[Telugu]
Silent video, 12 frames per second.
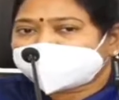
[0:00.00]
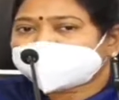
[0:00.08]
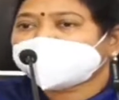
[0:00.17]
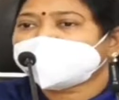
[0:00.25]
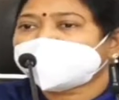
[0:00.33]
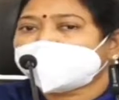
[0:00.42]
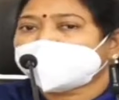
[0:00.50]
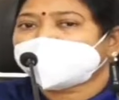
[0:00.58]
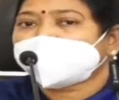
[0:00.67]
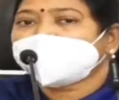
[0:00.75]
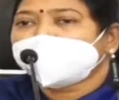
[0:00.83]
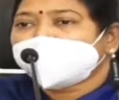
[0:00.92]

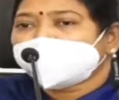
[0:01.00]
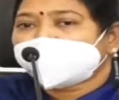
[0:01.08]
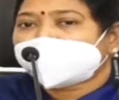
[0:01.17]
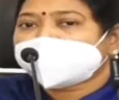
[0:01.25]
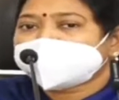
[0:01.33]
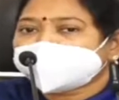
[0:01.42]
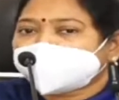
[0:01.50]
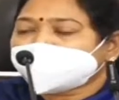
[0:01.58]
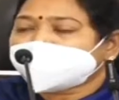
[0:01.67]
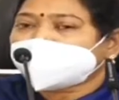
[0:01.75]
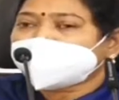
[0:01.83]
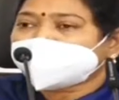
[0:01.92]
ప్రజలున్నారో వాళ్ళని
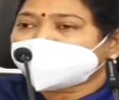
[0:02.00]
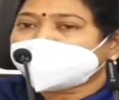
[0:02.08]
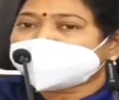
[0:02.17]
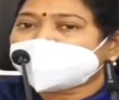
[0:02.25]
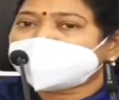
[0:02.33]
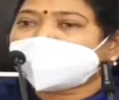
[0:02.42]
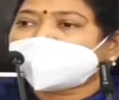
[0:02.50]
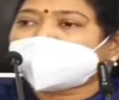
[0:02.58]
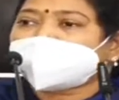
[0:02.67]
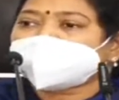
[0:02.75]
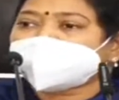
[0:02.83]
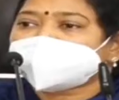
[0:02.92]
సొంత కుటుంబ
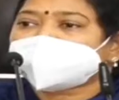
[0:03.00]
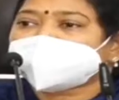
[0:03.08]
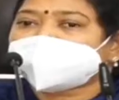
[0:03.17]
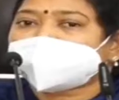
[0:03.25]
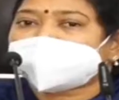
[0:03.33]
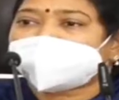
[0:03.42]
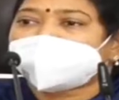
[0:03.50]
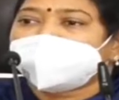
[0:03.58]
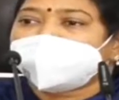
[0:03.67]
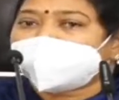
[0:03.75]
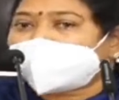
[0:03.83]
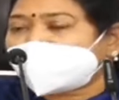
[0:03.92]
సభ్యుల్లాగా చూసుకుంటే
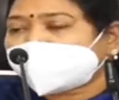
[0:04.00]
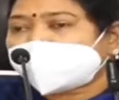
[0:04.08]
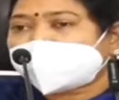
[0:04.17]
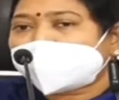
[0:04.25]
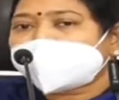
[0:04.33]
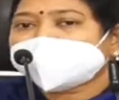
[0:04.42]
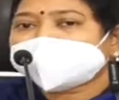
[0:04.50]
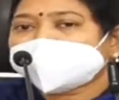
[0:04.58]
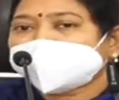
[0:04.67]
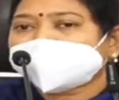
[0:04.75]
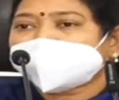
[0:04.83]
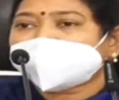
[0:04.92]
వాళ్ళకి
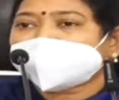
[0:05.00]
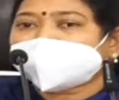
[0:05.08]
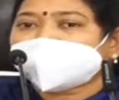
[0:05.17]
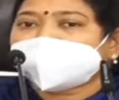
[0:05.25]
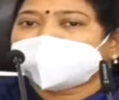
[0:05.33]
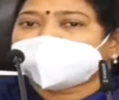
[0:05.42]
కావలసినటువంటి